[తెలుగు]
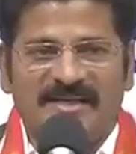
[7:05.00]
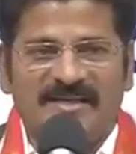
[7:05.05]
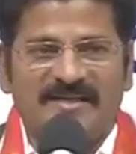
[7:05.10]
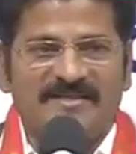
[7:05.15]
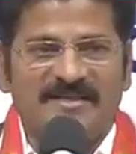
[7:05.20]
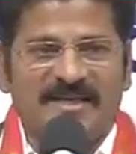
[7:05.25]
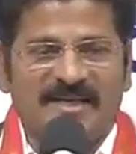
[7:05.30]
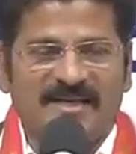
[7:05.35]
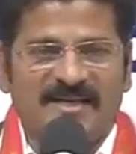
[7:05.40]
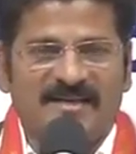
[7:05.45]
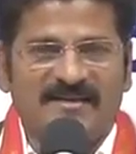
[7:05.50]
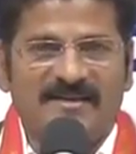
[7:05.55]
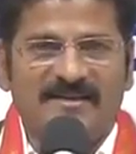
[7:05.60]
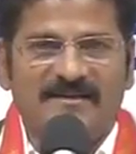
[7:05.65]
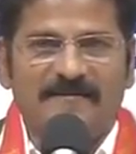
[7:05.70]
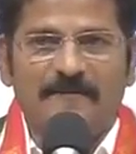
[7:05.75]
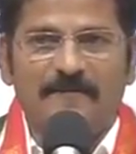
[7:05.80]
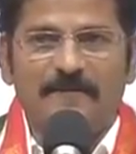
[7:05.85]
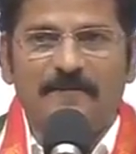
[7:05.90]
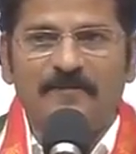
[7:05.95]
చేయడం జరిగింది
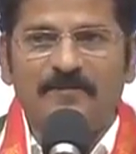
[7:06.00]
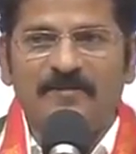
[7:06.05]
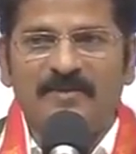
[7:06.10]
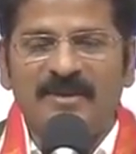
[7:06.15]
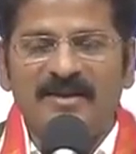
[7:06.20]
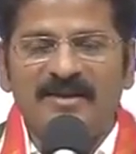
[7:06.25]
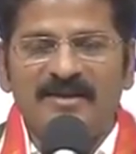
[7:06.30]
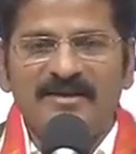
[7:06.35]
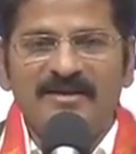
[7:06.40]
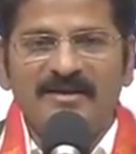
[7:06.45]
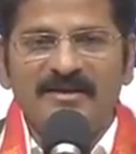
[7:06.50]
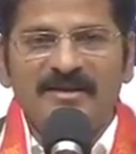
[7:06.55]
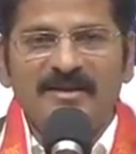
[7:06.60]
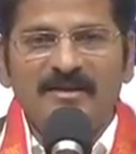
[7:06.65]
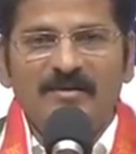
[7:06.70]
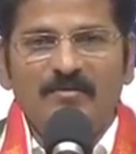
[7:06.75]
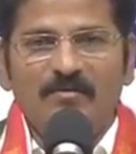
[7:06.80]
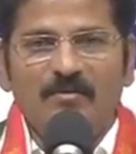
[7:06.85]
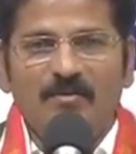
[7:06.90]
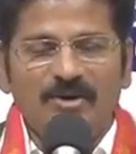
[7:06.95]

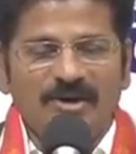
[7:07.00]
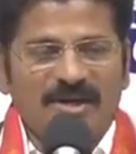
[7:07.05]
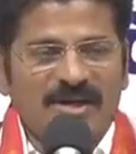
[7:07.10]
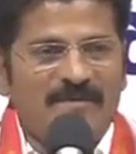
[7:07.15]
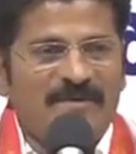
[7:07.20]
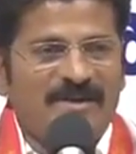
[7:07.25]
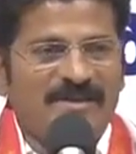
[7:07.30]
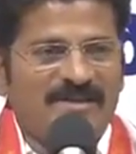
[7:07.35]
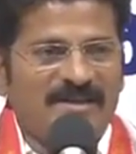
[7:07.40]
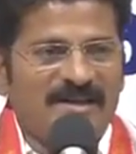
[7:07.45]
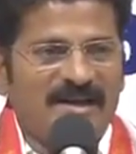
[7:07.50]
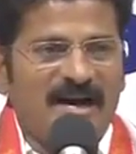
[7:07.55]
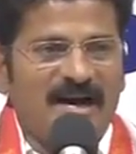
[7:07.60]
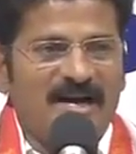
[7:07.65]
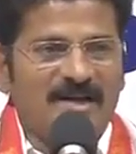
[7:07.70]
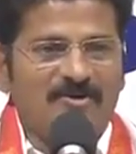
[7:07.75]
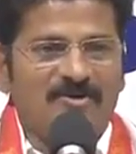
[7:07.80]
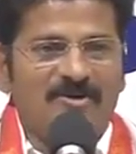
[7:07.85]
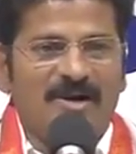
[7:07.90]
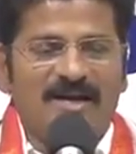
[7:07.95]
ముఖ్యమంత్రి
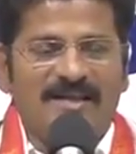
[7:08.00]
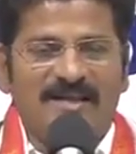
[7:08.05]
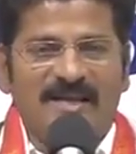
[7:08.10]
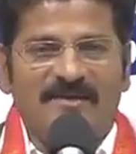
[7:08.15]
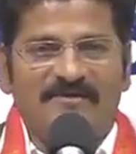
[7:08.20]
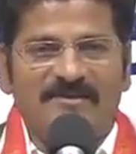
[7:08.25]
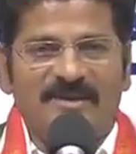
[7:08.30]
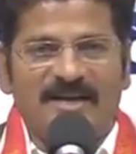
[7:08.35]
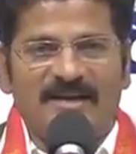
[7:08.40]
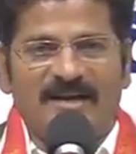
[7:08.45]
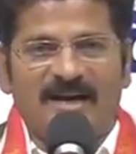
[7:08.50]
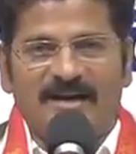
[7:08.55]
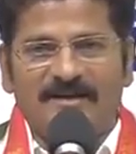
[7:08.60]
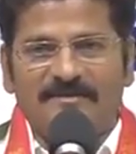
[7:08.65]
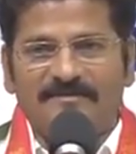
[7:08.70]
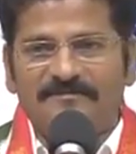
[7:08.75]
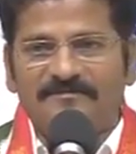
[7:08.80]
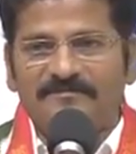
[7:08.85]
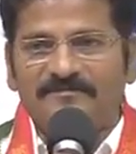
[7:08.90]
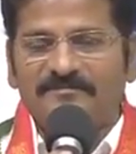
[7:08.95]
గారు అదేవిధంగా
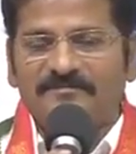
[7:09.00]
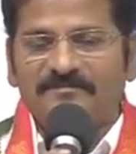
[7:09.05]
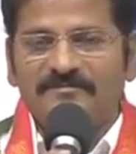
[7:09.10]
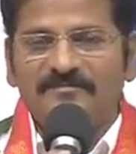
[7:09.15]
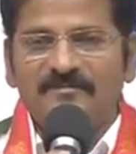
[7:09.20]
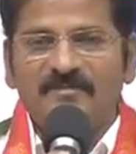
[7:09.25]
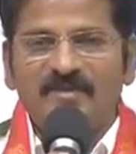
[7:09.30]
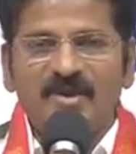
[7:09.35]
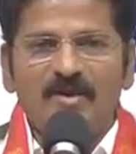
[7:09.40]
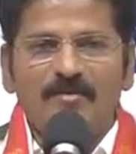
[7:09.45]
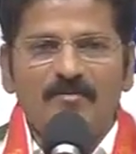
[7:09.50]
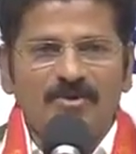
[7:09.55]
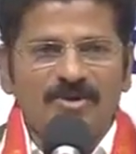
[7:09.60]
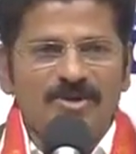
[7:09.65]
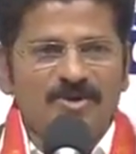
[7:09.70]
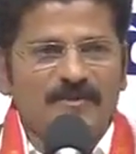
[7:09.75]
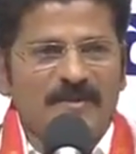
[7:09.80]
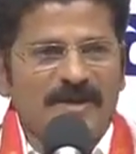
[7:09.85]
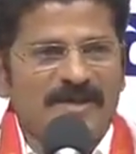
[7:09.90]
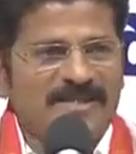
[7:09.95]

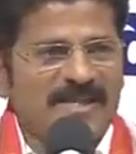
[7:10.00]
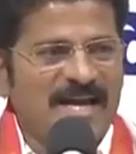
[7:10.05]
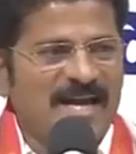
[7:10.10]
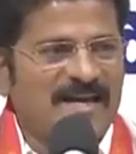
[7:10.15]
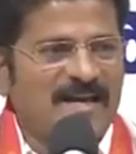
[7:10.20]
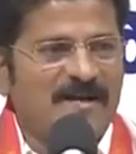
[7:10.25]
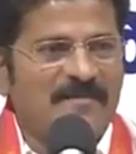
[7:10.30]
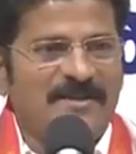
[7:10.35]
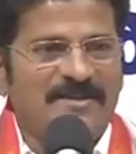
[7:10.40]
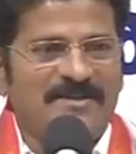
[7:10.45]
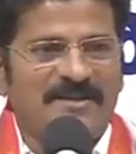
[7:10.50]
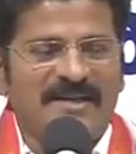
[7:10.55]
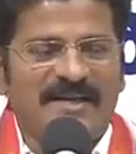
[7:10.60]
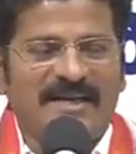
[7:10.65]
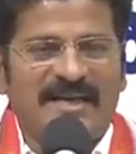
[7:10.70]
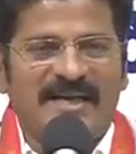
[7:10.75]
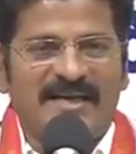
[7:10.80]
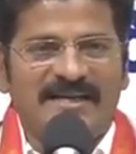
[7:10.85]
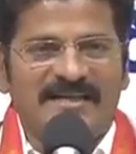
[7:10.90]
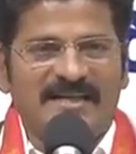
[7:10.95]
మున్సిపల్ శాఖ మంత్రి
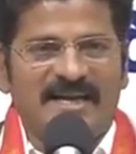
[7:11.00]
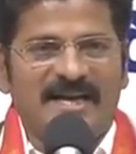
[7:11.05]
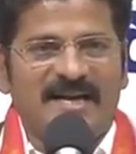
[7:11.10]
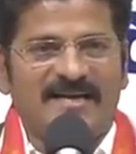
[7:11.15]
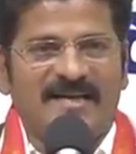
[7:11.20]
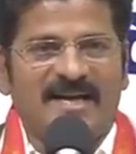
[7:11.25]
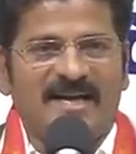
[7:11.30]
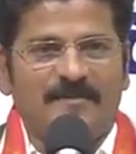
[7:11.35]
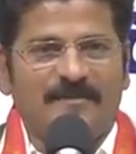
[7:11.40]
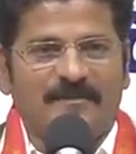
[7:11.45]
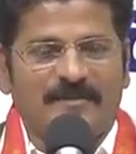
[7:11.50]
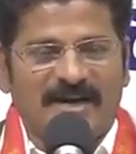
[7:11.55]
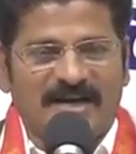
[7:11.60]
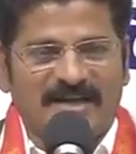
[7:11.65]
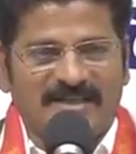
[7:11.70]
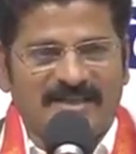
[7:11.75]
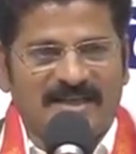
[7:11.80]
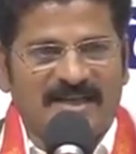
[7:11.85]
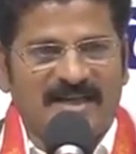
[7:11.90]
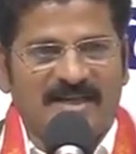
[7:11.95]
కేటీఆర్ గారి
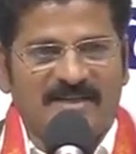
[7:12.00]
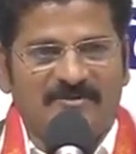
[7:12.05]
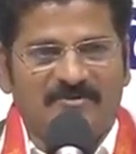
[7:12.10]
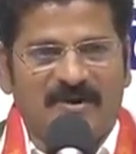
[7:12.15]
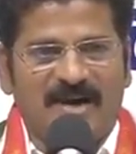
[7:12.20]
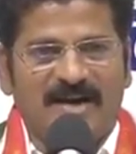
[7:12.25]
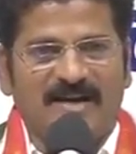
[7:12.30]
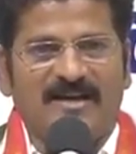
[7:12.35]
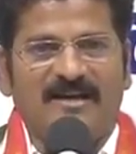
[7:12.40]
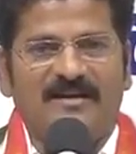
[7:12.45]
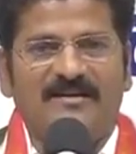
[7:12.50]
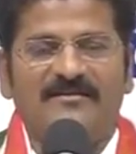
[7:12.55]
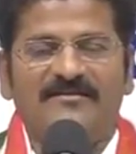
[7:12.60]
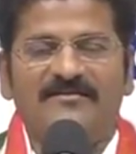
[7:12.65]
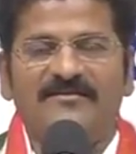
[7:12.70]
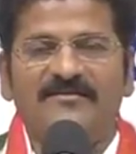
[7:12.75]
ప్రకటనల ద్వారా